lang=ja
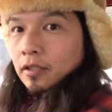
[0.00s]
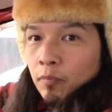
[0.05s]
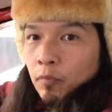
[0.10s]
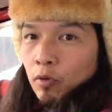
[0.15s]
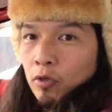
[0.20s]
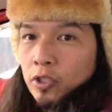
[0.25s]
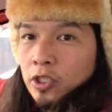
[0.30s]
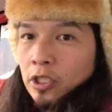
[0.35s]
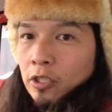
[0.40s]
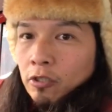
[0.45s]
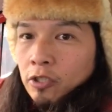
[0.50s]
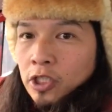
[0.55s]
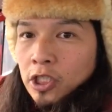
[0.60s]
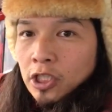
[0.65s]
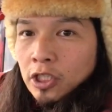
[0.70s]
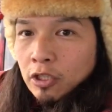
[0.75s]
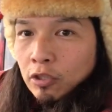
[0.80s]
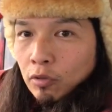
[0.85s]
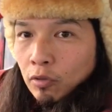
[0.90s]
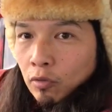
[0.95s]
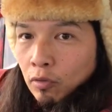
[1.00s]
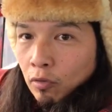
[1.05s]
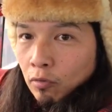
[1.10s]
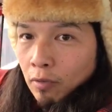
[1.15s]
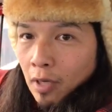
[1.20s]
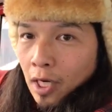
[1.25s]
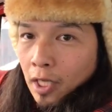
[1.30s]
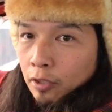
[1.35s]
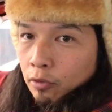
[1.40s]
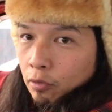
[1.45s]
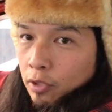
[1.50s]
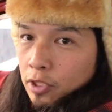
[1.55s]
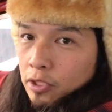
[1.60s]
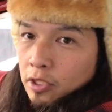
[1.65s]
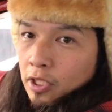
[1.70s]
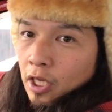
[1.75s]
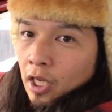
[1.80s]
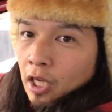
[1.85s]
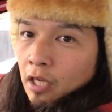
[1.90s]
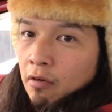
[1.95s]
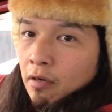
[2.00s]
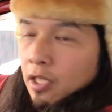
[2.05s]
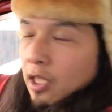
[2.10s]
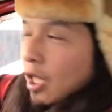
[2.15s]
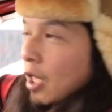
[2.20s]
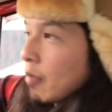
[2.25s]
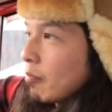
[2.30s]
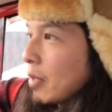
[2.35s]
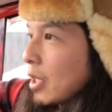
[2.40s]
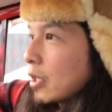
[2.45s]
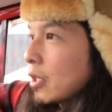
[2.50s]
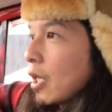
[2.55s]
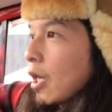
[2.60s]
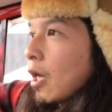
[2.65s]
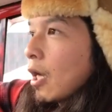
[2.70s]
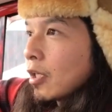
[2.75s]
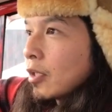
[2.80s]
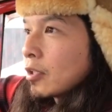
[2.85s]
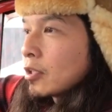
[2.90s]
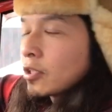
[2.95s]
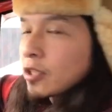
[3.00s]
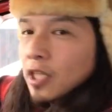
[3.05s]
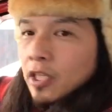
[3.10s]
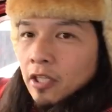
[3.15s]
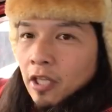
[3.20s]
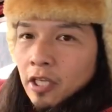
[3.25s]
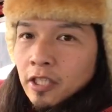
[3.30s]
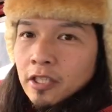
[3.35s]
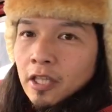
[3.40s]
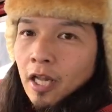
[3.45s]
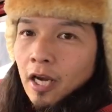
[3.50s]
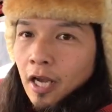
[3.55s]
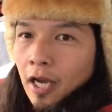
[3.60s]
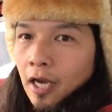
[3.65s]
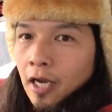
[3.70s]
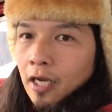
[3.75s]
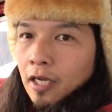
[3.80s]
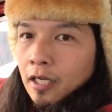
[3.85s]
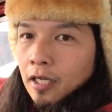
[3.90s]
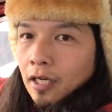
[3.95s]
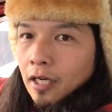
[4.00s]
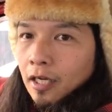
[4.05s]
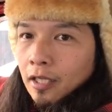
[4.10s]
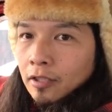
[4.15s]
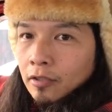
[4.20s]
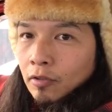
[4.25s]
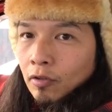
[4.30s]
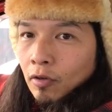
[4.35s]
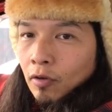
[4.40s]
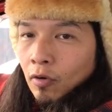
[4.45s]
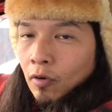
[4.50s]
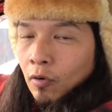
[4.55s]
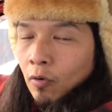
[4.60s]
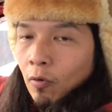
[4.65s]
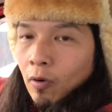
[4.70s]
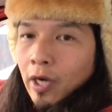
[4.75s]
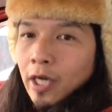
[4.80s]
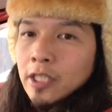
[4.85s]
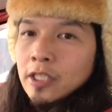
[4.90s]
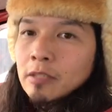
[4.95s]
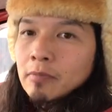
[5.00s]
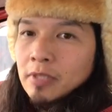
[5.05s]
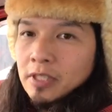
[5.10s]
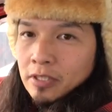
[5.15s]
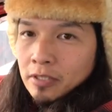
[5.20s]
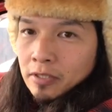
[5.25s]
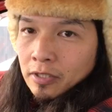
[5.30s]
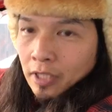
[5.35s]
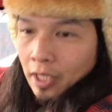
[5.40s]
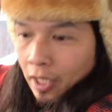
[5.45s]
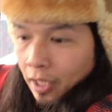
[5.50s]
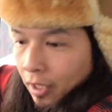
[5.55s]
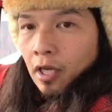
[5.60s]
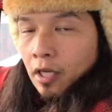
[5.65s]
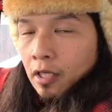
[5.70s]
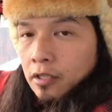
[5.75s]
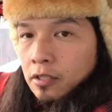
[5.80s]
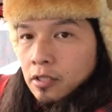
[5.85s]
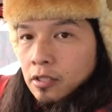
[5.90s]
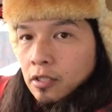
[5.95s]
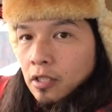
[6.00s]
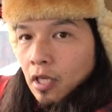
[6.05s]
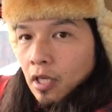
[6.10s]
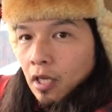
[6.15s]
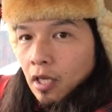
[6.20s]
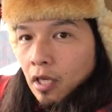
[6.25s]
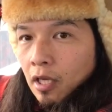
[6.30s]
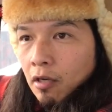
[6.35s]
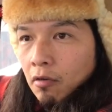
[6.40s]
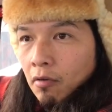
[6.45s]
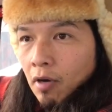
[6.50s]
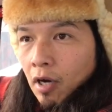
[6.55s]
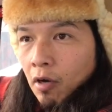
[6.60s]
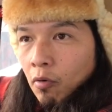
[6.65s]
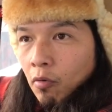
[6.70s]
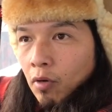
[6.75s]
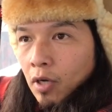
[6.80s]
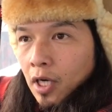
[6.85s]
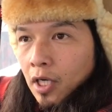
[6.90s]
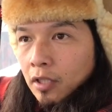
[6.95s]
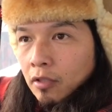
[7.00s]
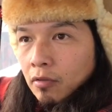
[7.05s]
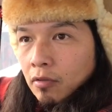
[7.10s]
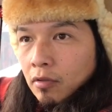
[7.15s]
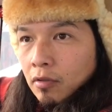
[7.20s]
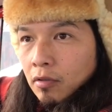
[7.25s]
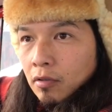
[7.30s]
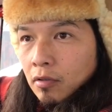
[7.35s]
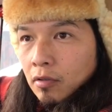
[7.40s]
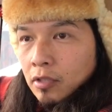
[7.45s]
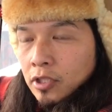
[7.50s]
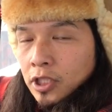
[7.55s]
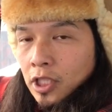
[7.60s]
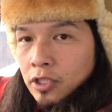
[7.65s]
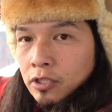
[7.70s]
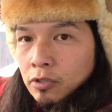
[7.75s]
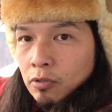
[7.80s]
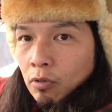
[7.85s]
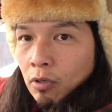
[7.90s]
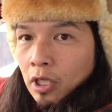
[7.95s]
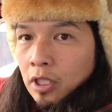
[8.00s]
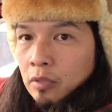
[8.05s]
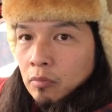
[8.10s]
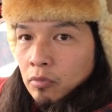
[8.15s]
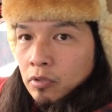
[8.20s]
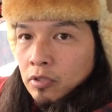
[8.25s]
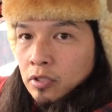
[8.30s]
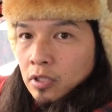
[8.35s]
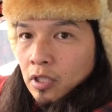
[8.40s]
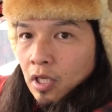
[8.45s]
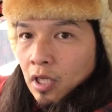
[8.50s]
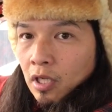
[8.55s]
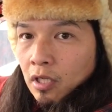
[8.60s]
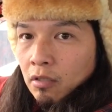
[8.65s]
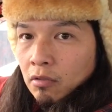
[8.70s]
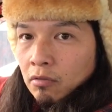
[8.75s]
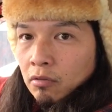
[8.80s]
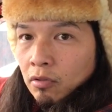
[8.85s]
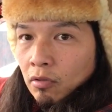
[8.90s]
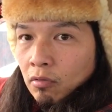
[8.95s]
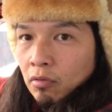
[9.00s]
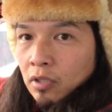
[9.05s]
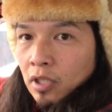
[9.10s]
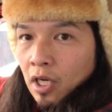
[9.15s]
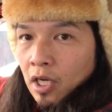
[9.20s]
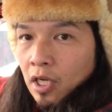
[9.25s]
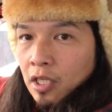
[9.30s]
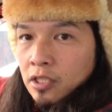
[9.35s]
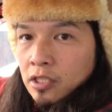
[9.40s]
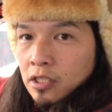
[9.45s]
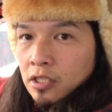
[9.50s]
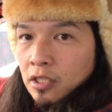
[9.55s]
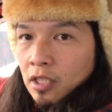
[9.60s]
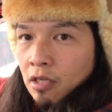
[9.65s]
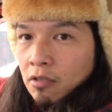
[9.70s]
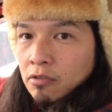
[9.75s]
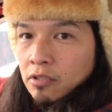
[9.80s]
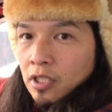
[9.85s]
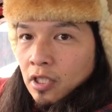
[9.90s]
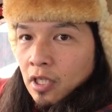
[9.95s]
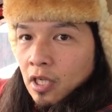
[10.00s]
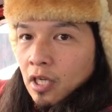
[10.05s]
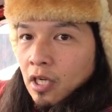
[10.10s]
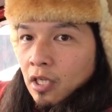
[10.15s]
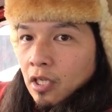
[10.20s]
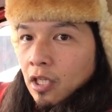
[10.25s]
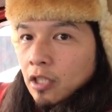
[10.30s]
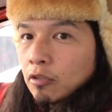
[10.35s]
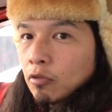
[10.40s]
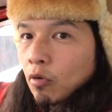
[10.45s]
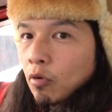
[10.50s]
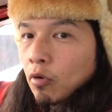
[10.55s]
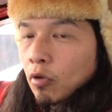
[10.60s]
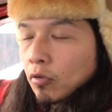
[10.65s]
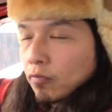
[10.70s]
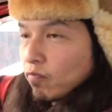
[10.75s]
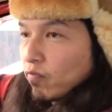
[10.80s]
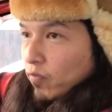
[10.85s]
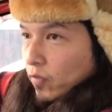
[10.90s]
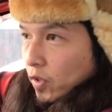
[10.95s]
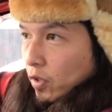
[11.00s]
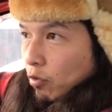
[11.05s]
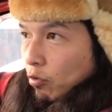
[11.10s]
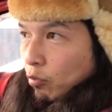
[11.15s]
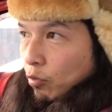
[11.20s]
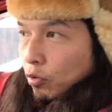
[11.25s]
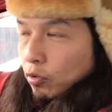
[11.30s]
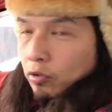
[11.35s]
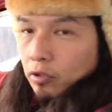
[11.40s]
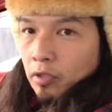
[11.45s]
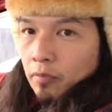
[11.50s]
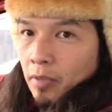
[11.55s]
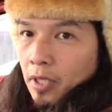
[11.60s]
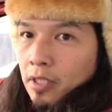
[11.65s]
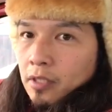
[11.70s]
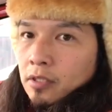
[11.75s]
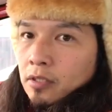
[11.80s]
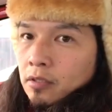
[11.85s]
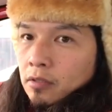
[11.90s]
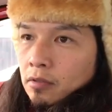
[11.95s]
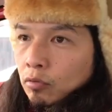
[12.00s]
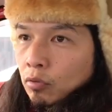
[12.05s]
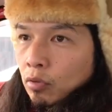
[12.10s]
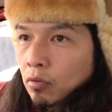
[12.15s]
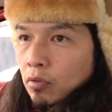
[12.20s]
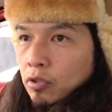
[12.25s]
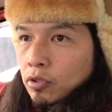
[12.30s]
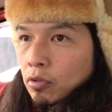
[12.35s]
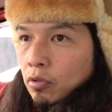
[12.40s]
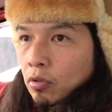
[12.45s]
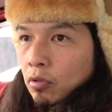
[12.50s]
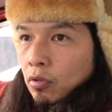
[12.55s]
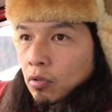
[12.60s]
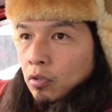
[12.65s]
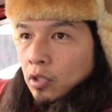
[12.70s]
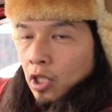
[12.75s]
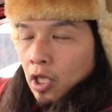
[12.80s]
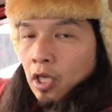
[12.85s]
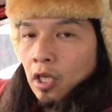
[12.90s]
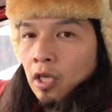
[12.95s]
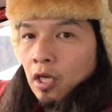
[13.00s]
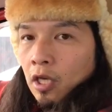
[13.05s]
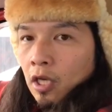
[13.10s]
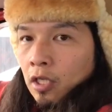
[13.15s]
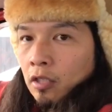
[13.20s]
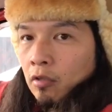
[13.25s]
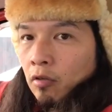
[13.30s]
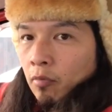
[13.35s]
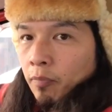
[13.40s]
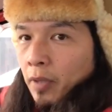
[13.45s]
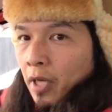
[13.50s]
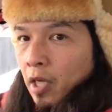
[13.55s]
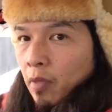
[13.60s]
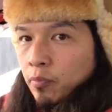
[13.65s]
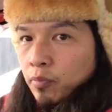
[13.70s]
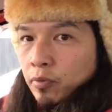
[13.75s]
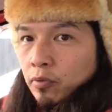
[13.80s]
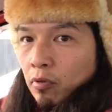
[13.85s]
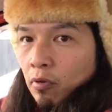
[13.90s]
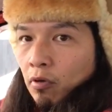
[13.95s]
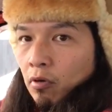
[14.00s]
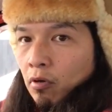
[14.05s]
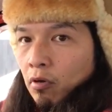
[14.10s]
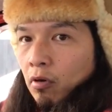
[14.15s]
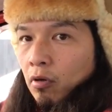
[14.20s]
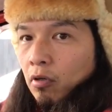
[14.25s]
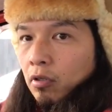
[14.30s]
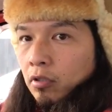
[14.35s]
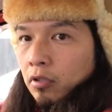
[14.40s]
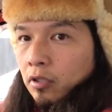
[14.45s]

ポルシェのシートは取り付け編はねまたつてできたらあの公開しますんでステーは他の車種とかにも使えるような感じになるんじゃないかなと思ってます当初ねあのパイプを